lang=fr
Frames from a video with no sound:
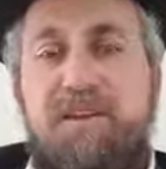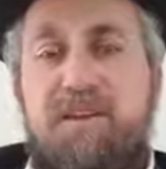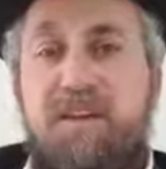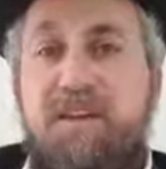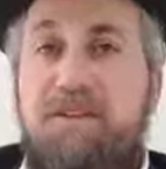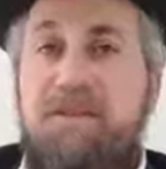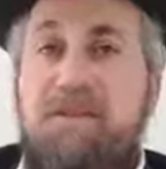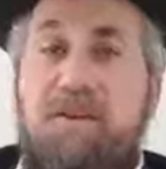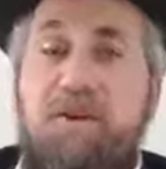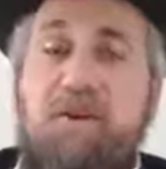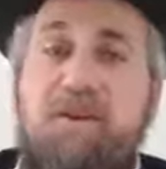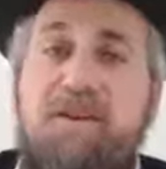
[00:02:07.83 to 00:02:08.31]

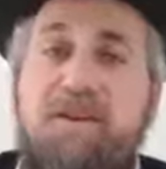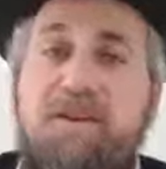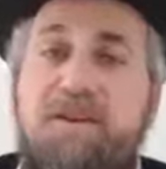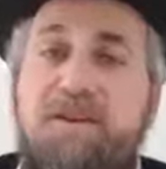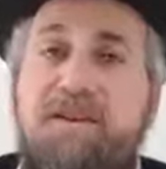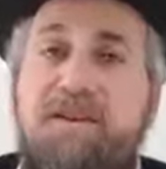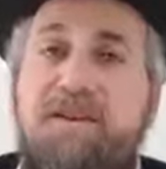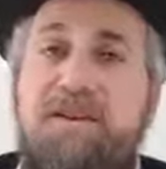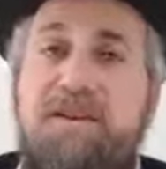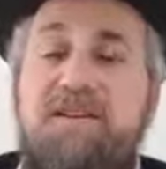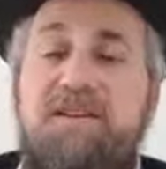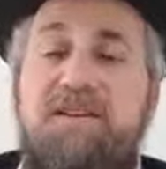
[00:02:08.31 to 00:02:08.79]
Il va
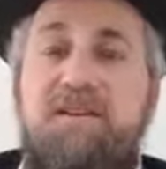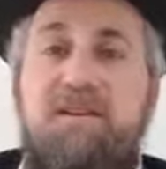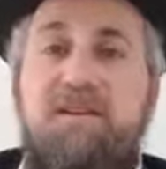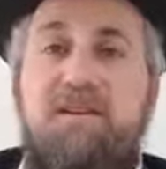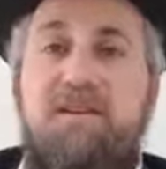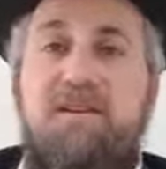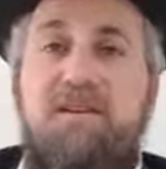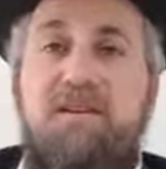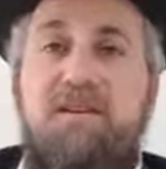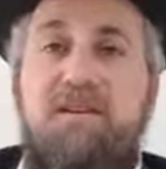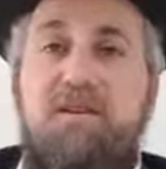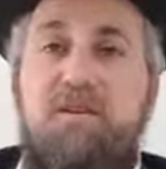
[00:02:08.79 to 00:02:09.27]

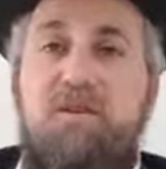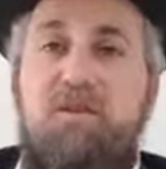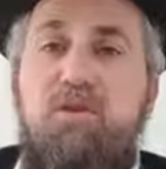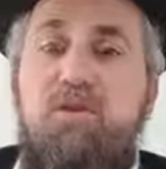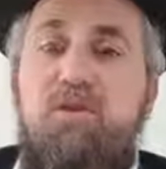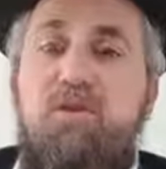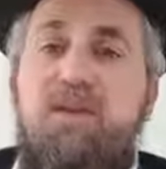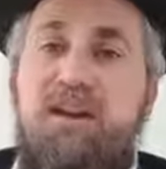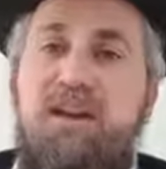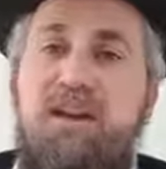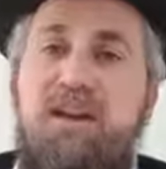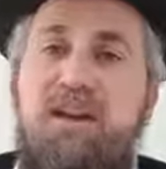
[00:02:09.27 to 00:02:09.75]
oublier le
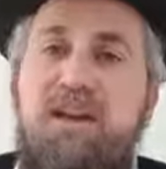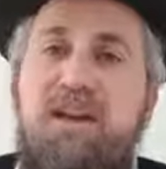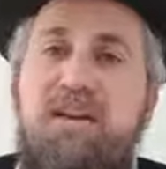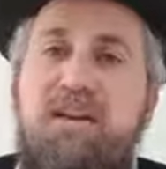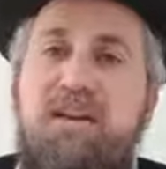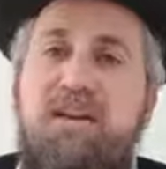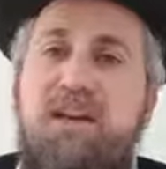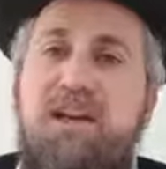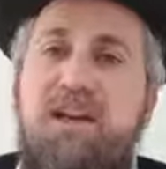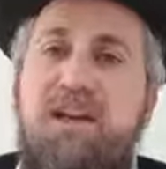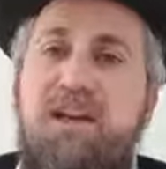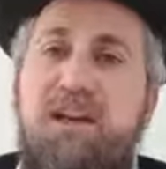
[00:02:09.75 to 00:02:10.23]
mal
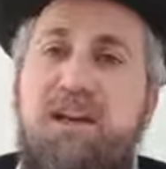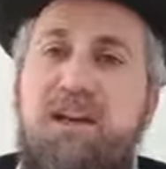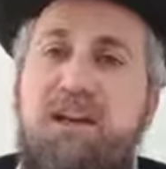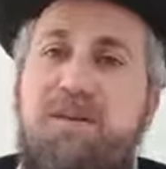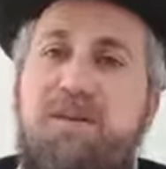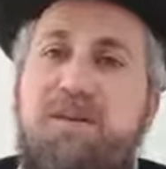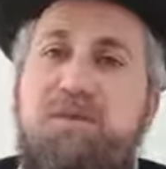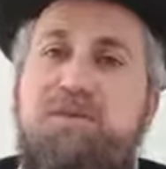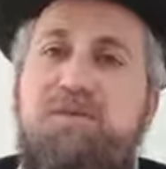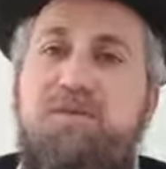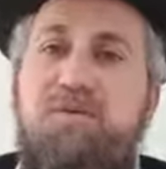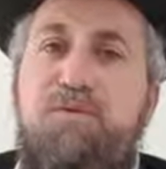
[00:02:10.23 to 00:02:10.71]
et il
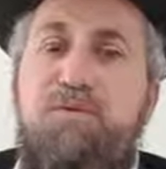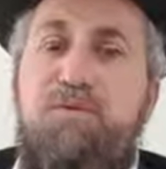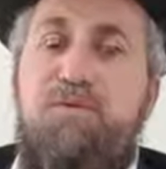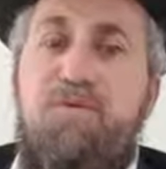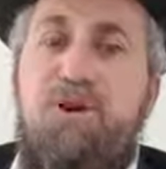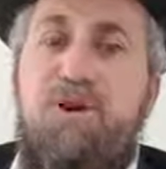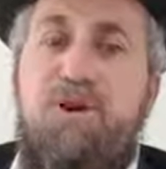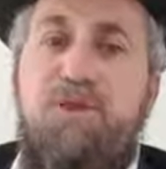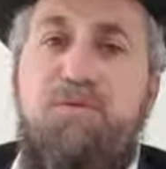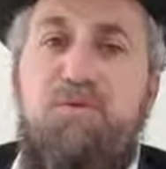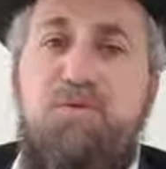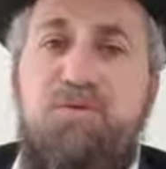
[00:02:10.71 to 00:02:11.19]
va
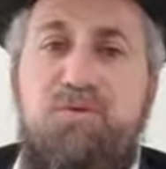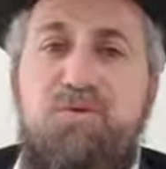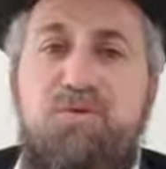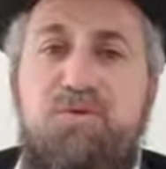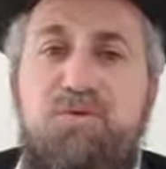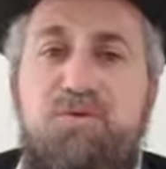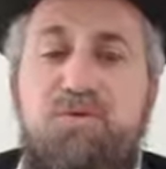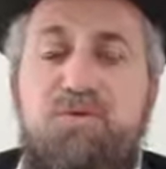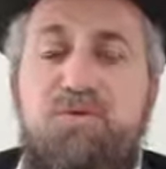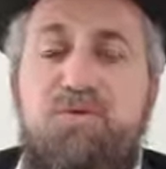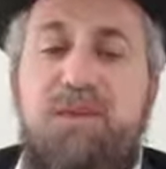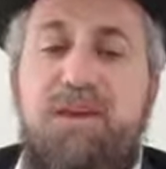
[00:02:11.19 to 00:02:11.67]
pouvoir
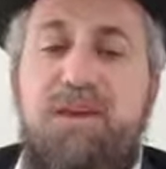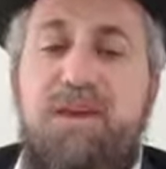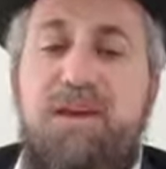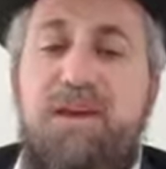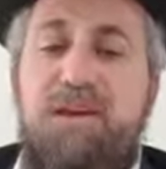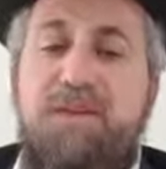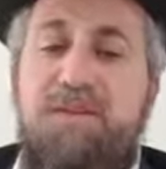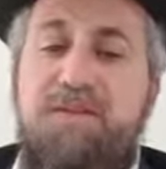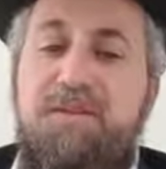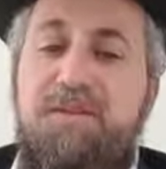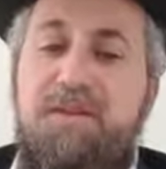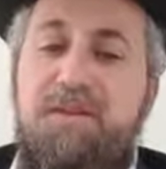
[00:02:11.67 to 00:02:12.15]
continuer
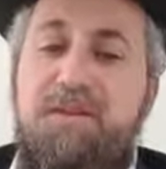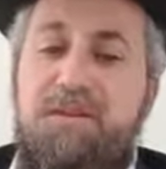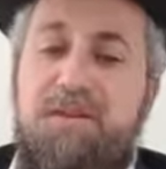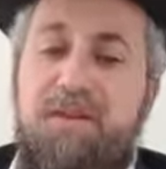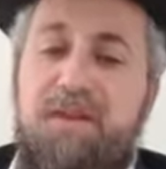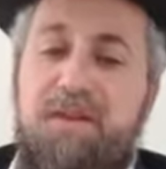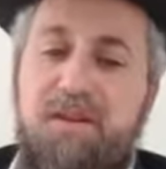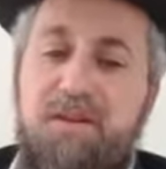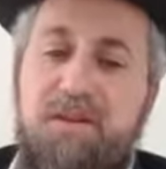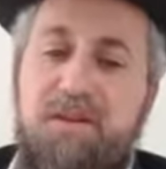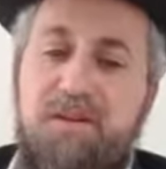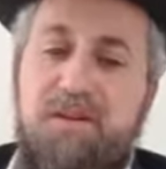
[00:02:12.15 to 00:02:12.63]
à
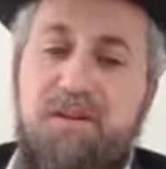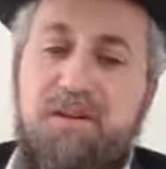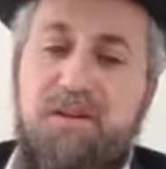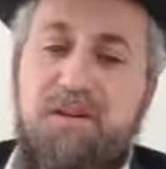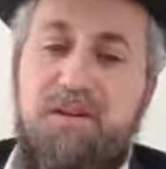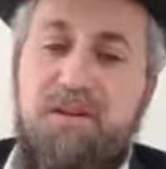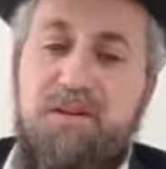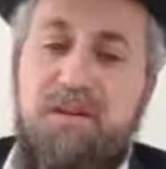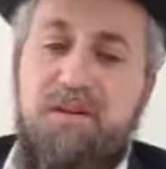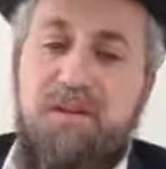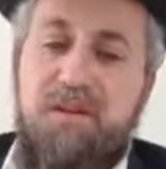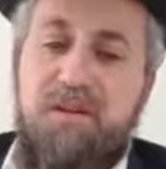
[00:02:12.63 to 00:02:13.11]
vivre.
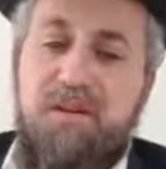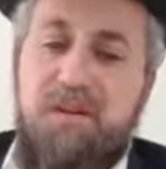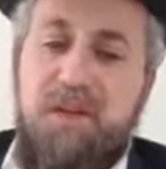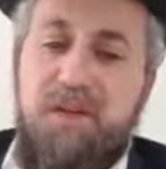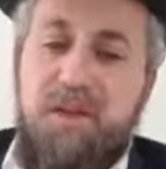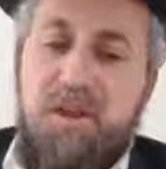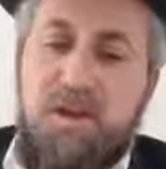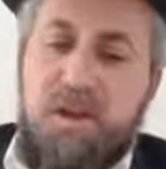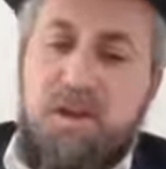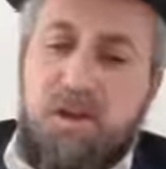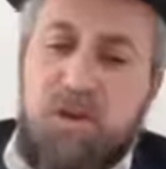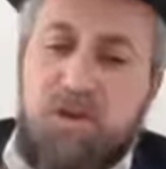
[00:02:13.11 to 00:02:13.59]

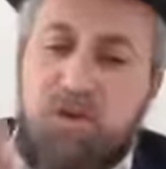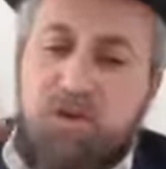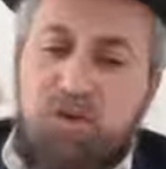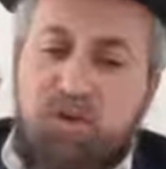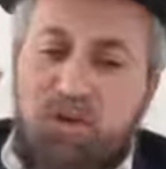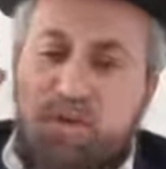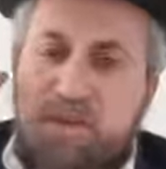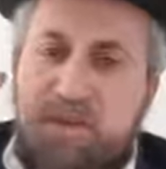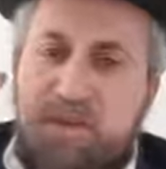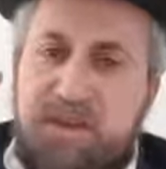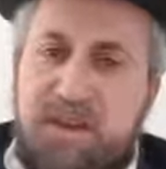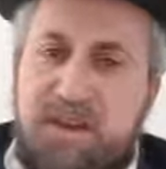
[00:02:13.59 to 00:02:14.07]

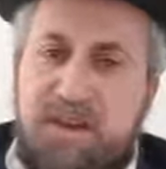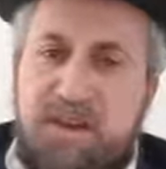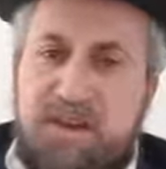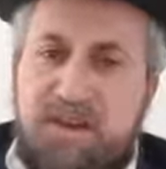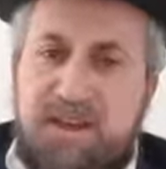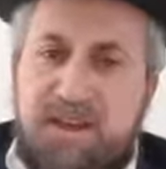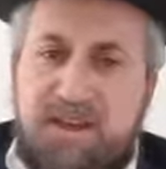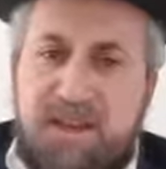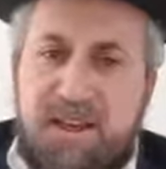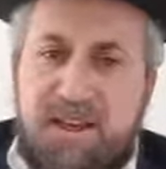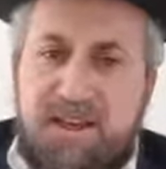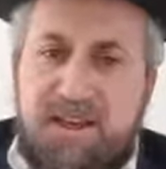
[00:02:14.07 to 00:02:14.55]
L'oubli,
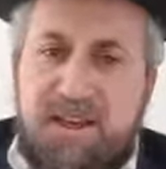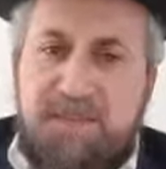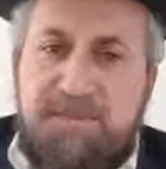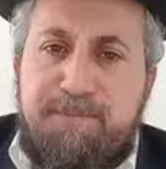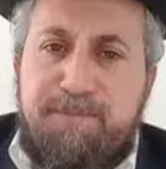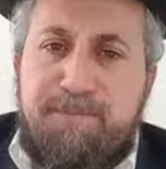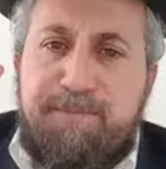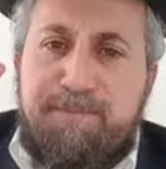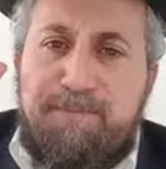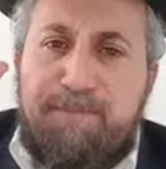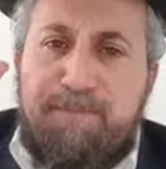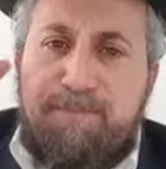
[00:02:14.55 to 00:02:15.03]
c'est un des
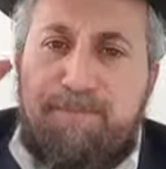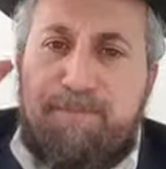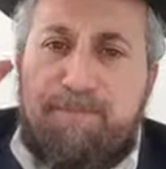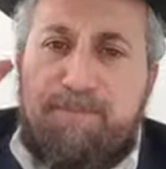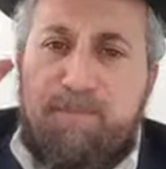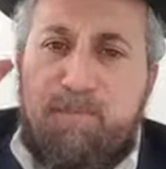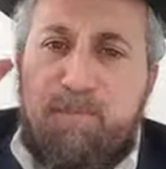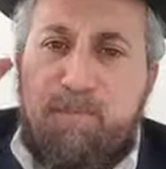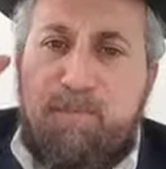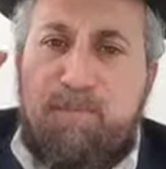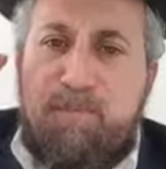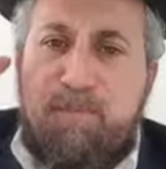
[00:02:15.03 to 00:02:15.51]

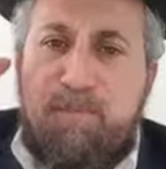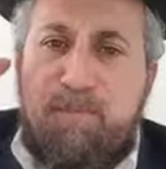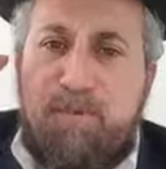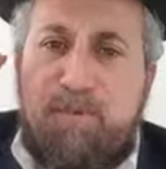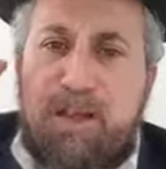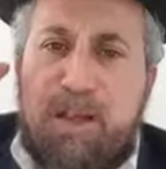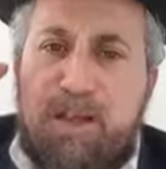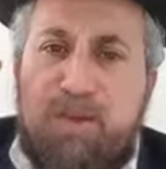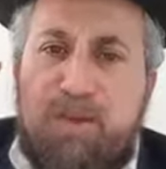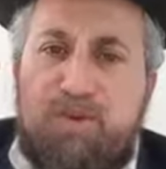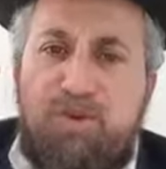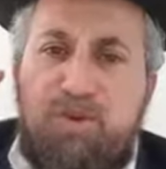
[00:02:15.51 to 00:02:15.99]
plus beaux
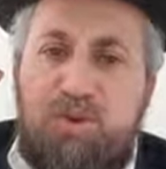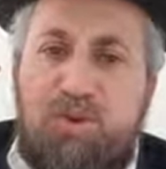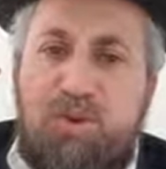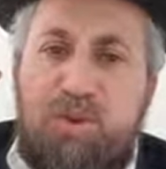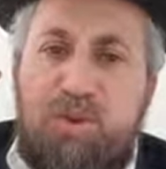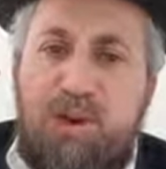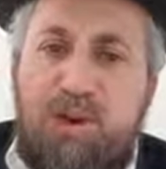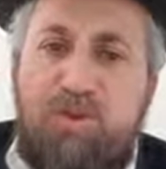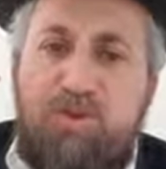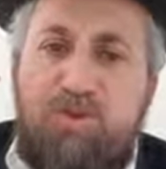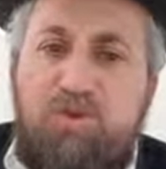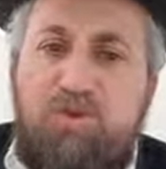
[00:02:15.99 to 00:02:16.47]
cadeaux qu'on
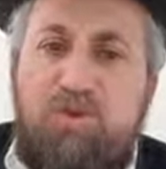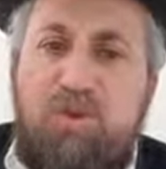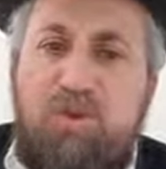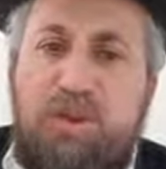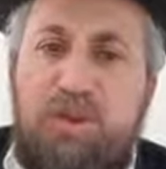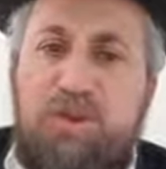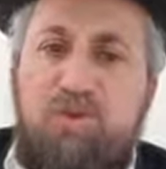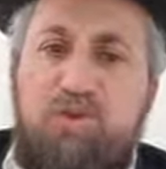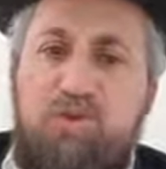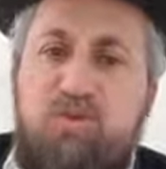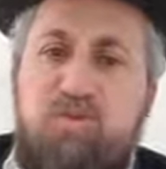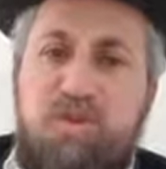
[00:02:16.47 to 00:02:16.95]
a reçu
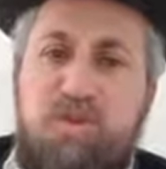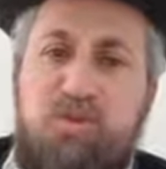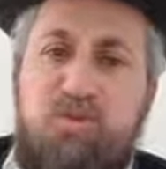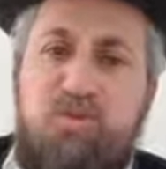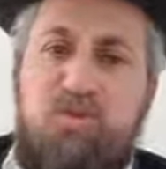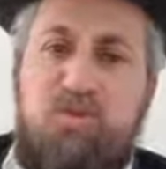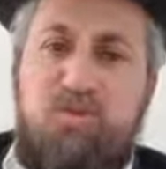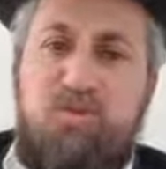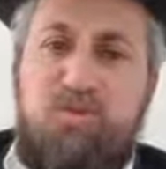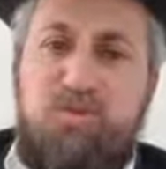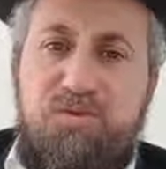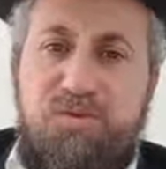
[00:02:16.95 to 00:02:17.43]
d'Akadosh
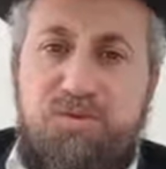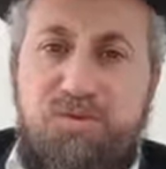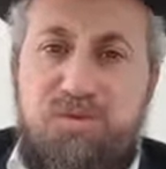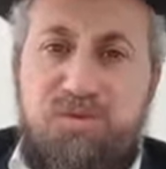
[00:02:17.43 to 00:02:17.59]
Baruchon.